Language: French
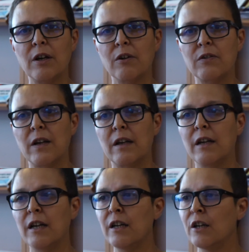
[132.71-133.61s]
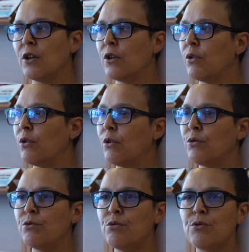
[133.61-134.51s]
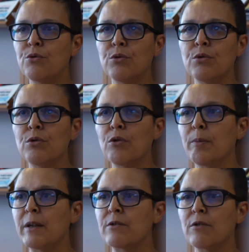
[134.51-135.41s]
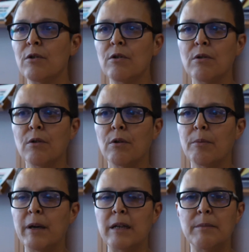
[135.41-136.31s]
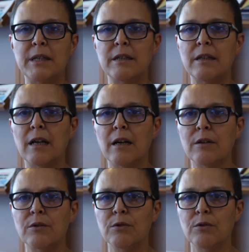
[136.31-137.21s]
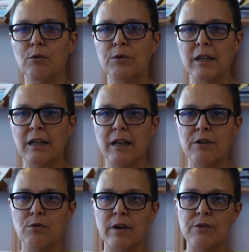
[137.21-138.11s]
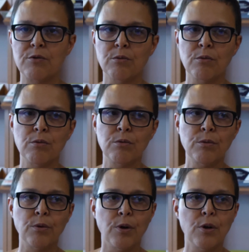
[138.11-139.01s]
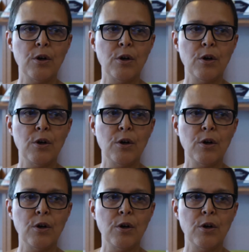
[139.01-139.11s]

Alors, ça allait du zoo en passant par les métiers de l'hôtellerie-restauration,